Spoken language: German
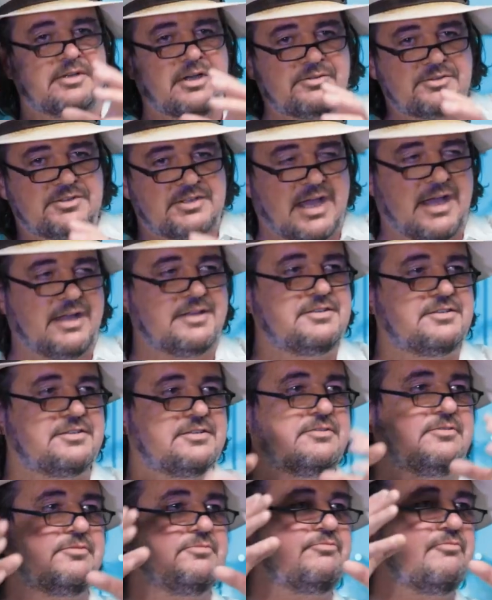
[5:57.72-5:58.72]
auch
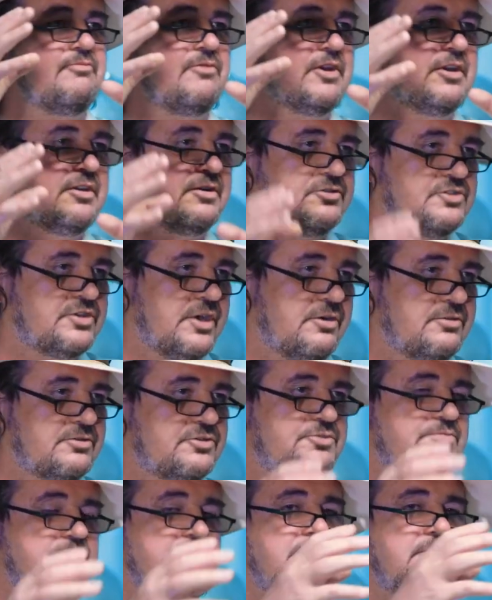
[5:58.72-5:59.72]
Tanzen, äh,
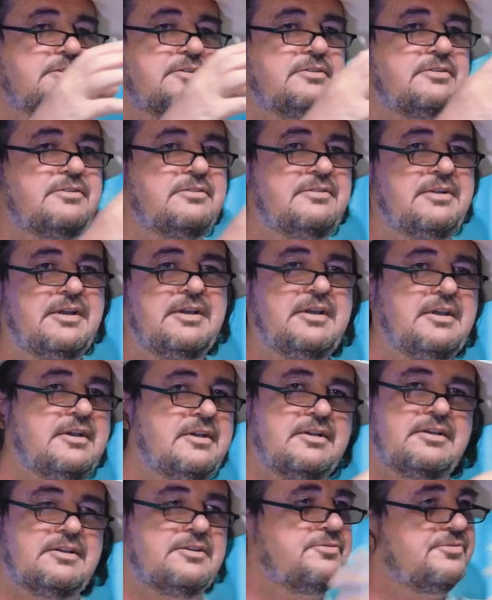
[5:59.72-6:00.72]
Schauspiel,
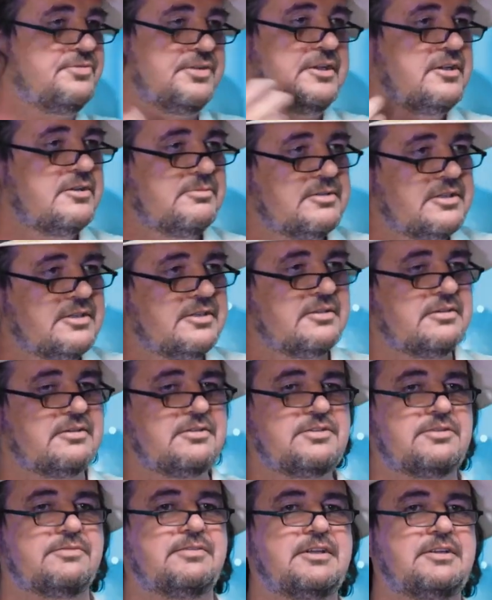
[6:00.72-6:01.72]
Filme
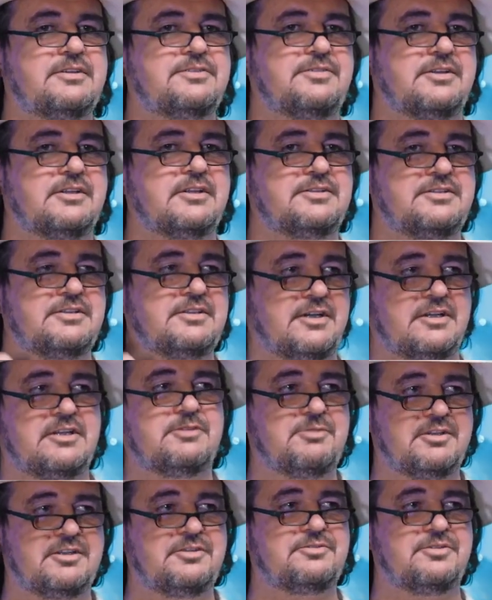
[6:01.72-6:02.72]
und so weiter. Deswegen hat sich eine
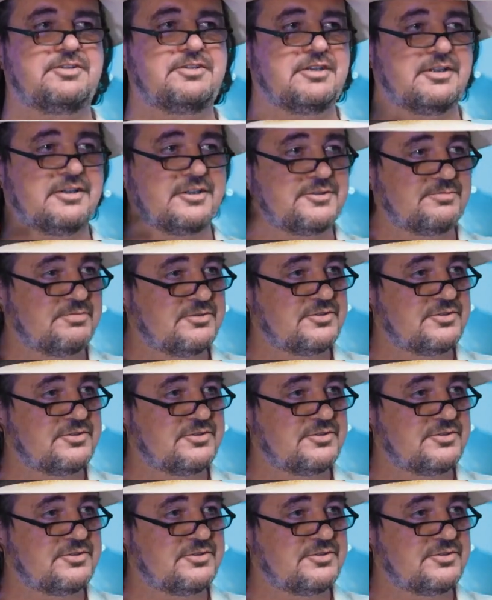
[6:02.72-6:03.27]
meiner Töchter ganz